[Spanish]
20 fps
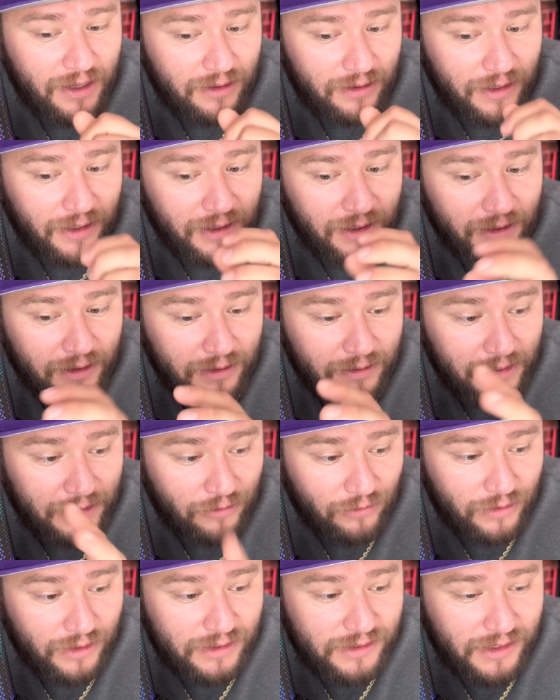eh, de
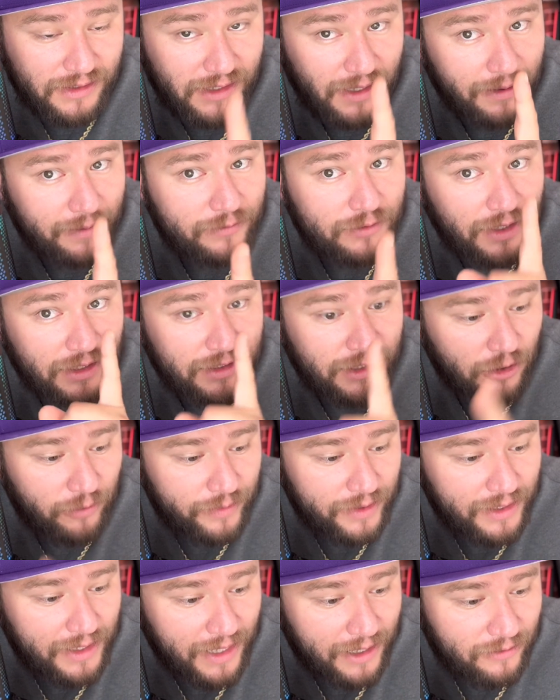noticias, sabemos que
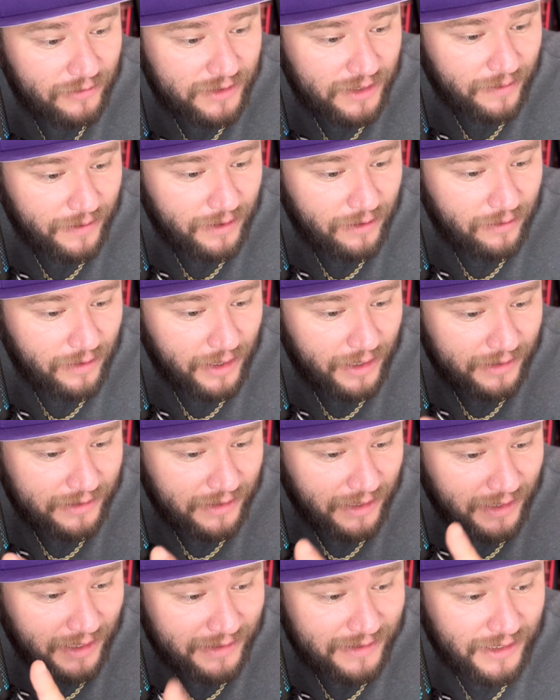Xiaomi ya lo estaba eh,
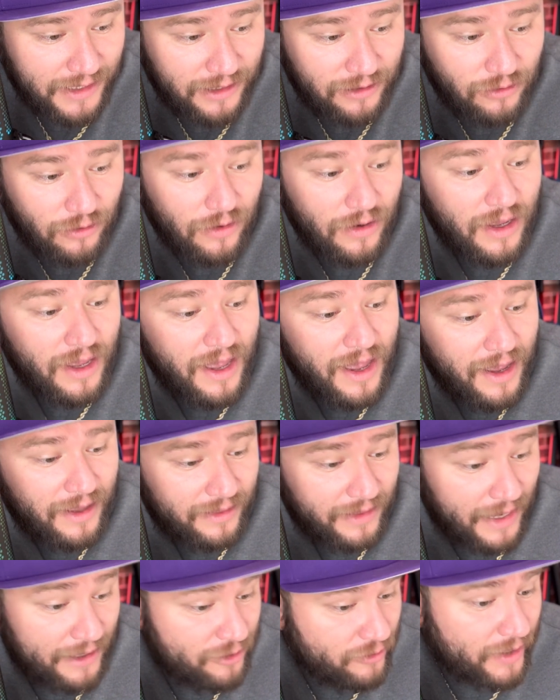eh, haciendo.
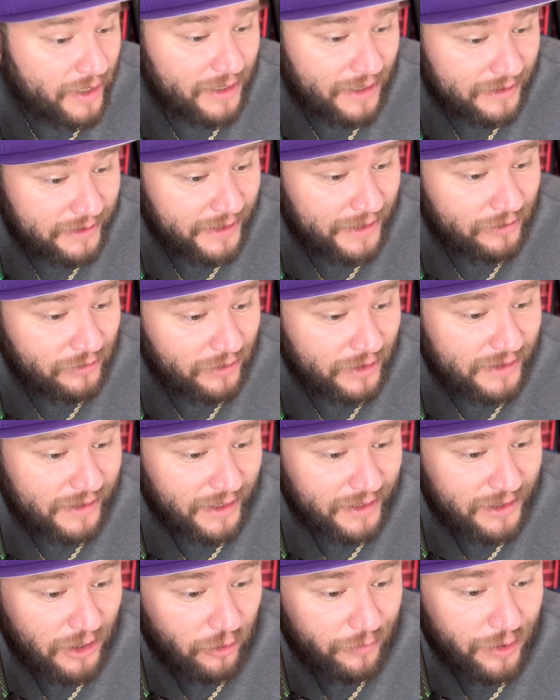De hecho, aquí dice la
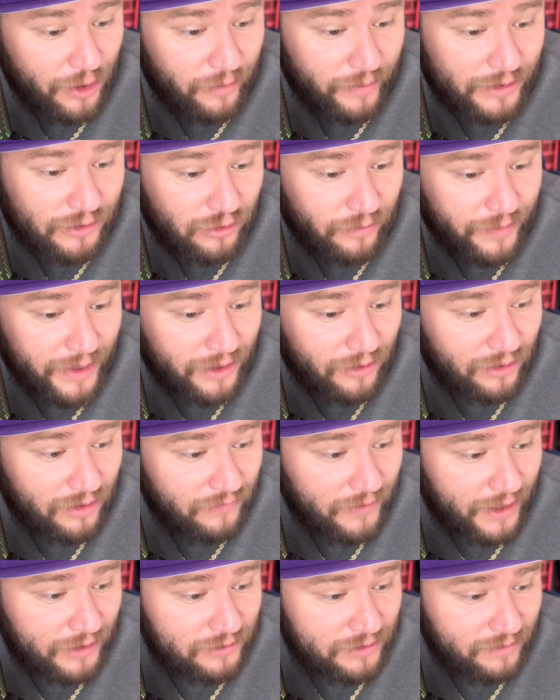noticia, Xiaomi comenzó a enviar
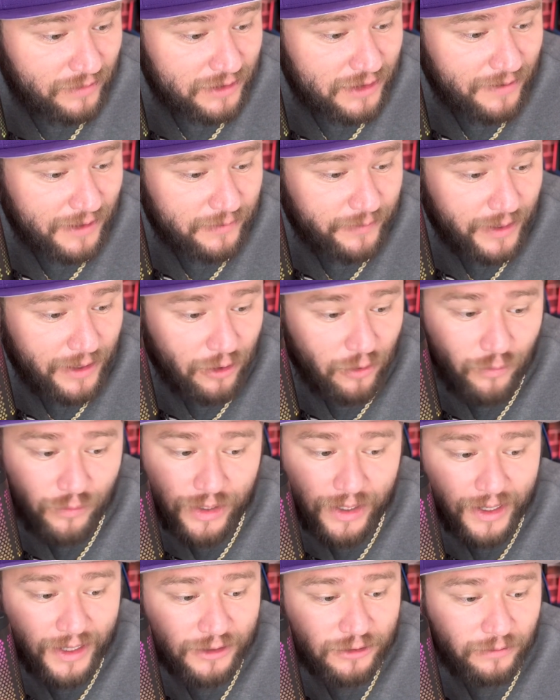notificaciones masivas para
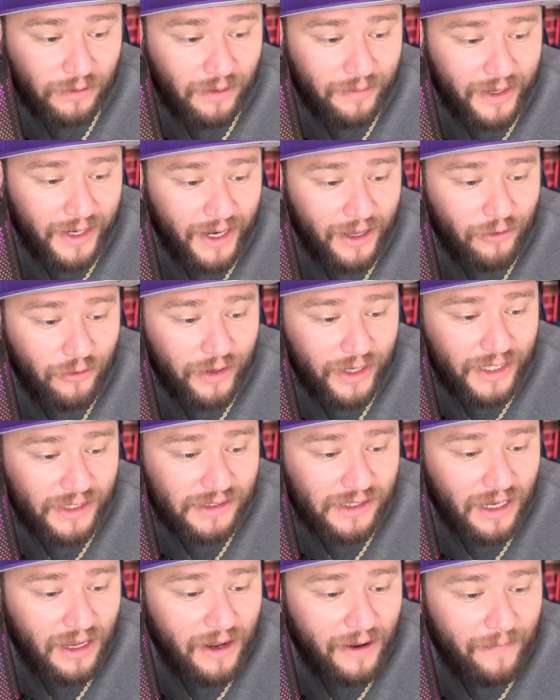comunicar sobre el mercado
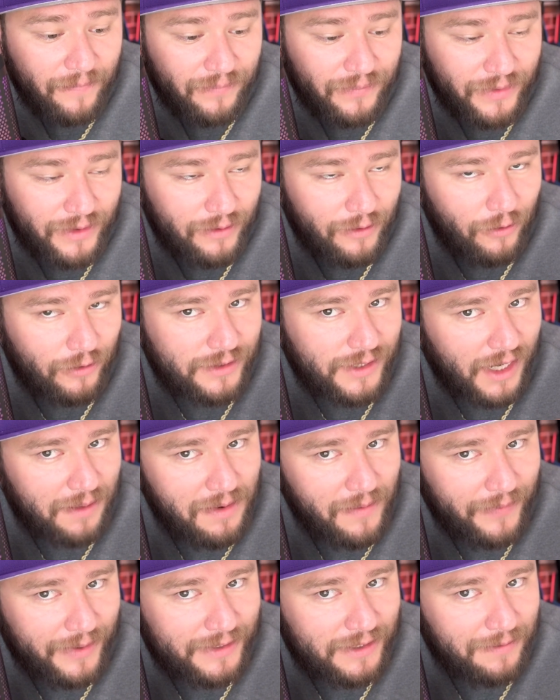gris, cosa que
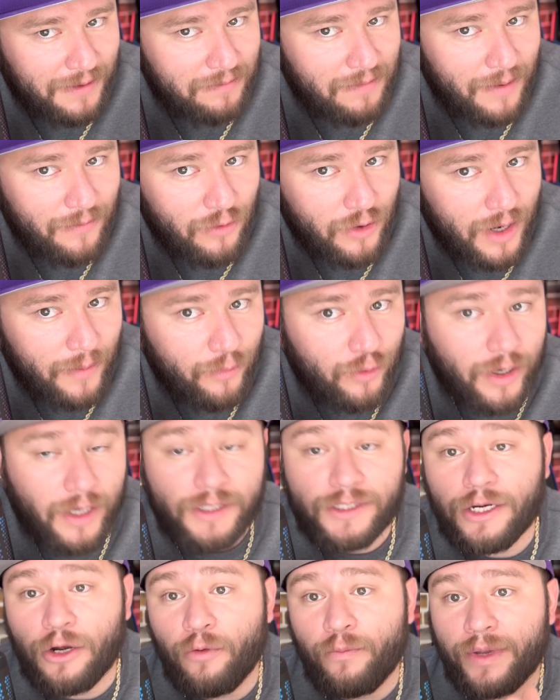me parece bien mamona porque
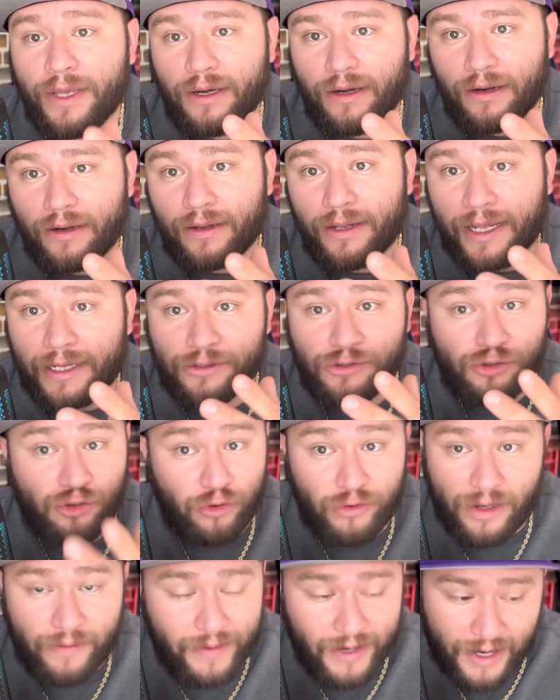Xiaomi
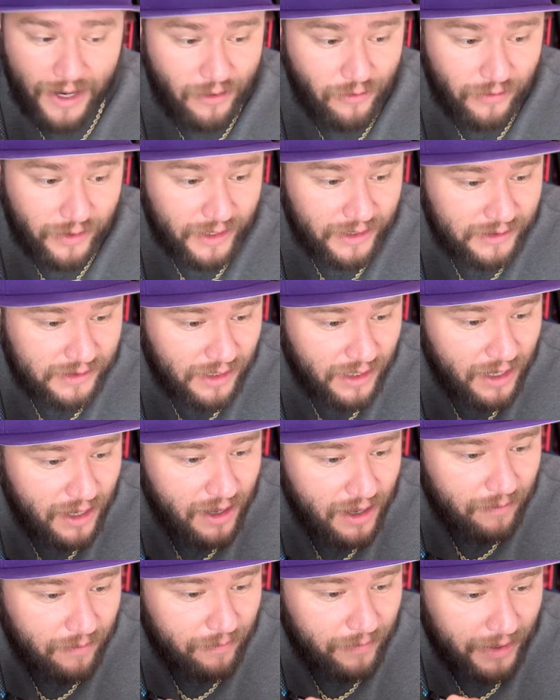nació del mercado gris,
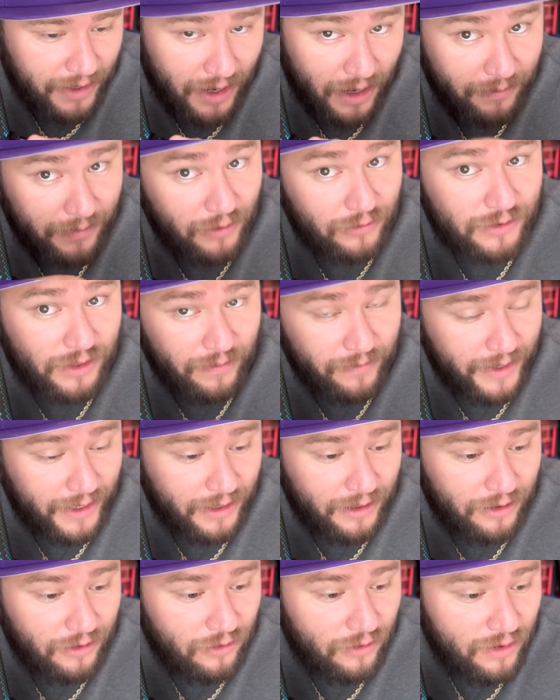al menos en
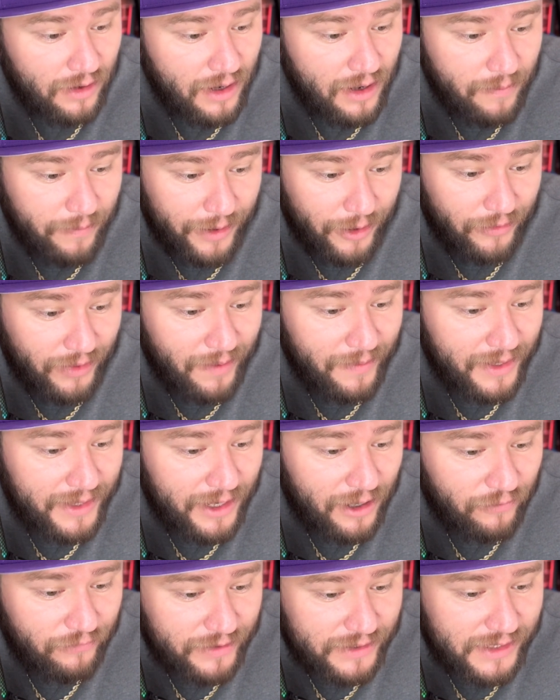México, pero de
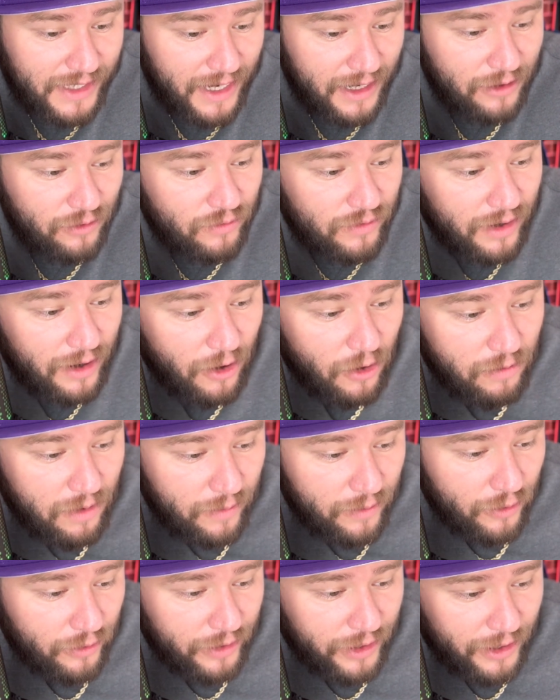manera oficial nunca hubo
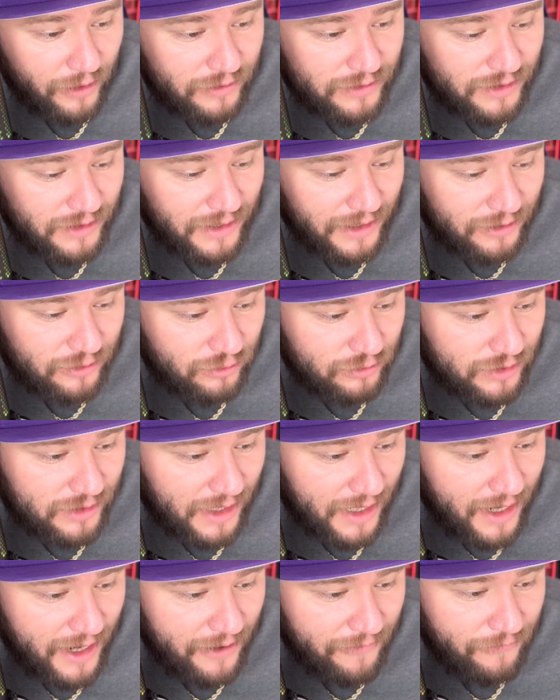bloqueos de sus
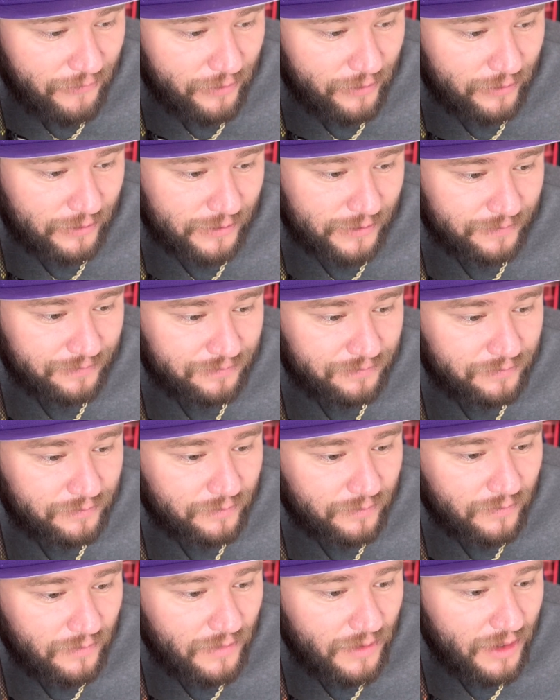teléfonos.
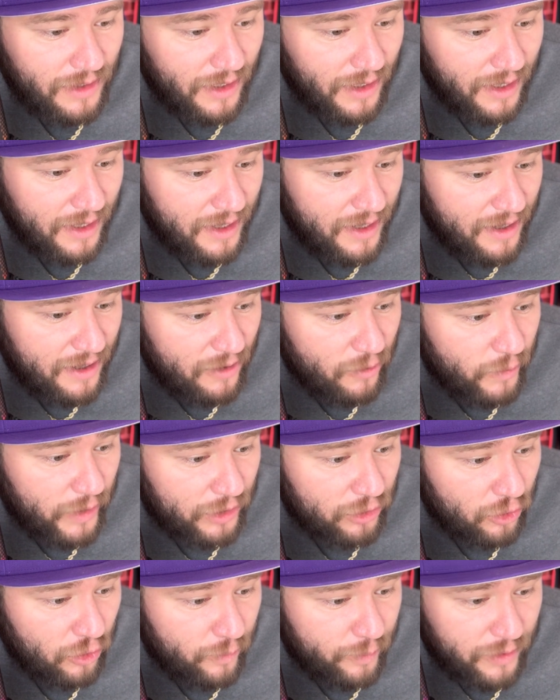
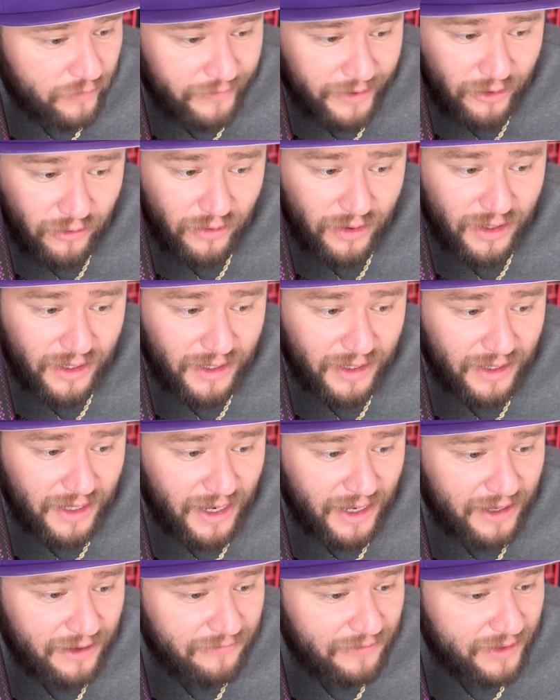Cuando Profeco y
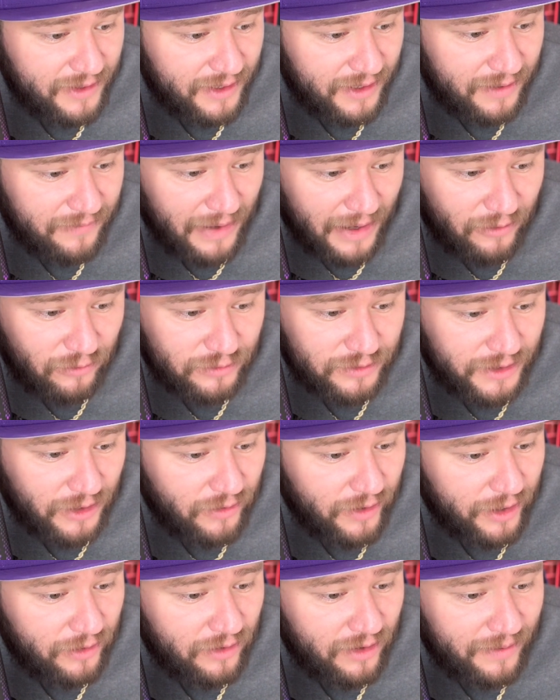la IFT
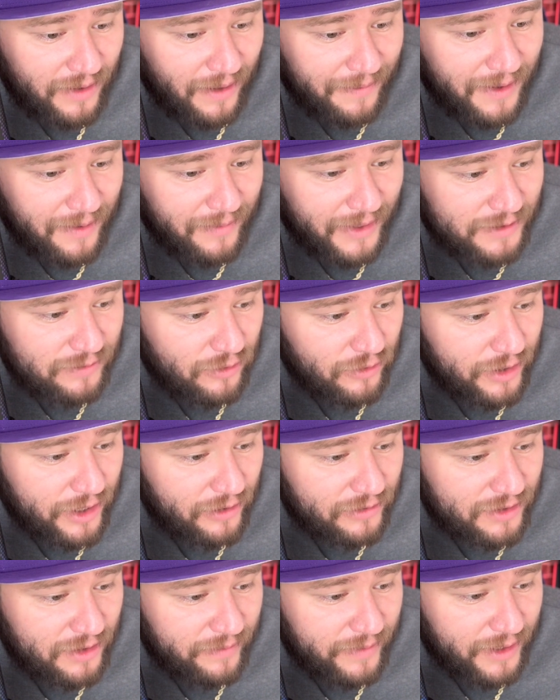anunciaron que no debería haber más
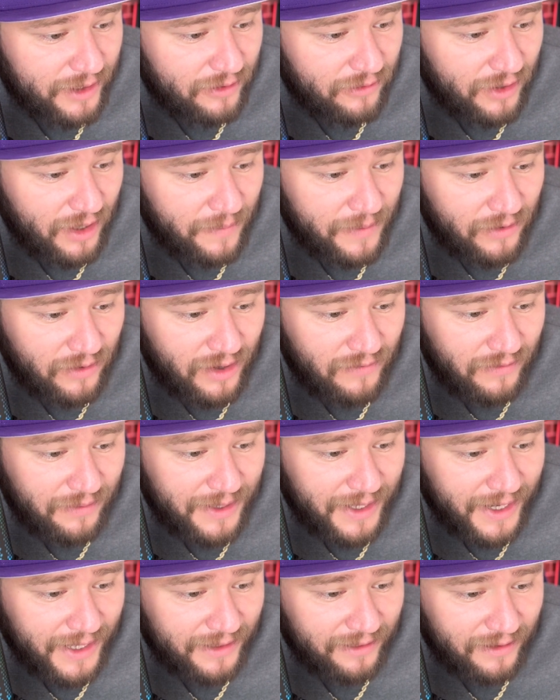bloqueos en México, llamaron a
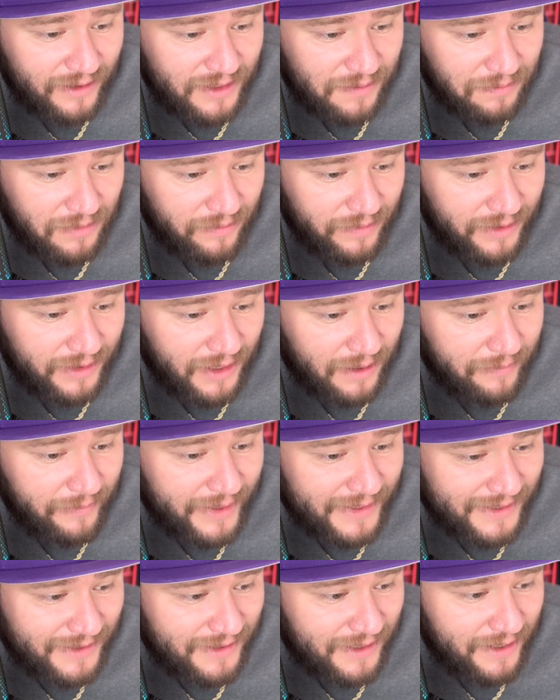fabricantes a implementar
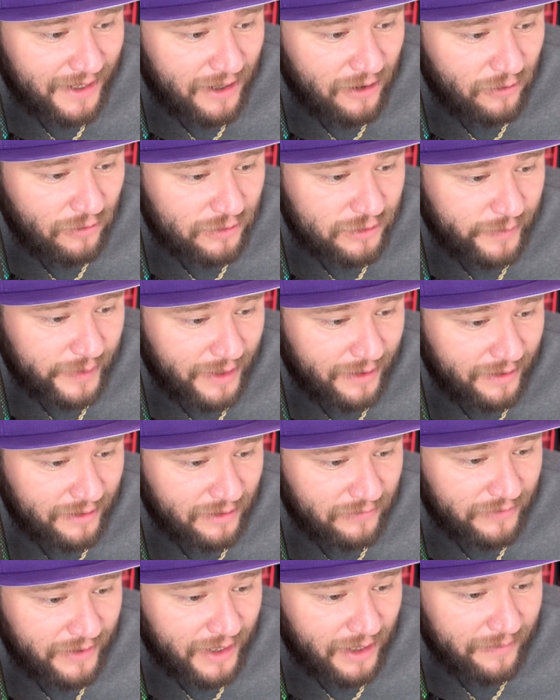mesas de diálogos para
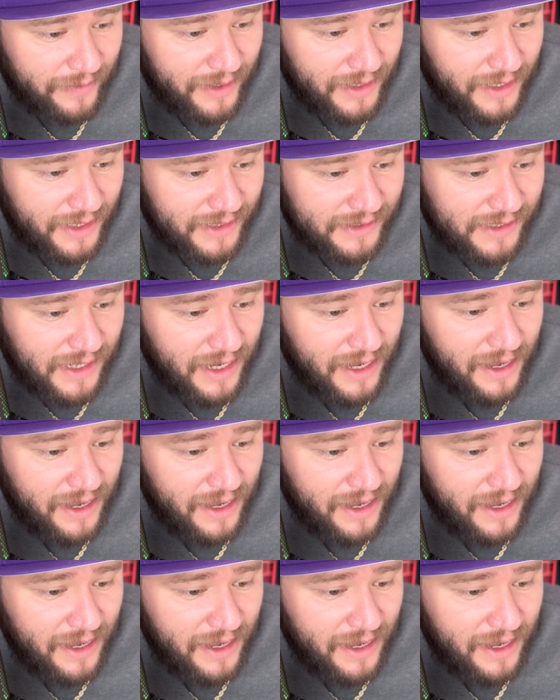identificar medidas,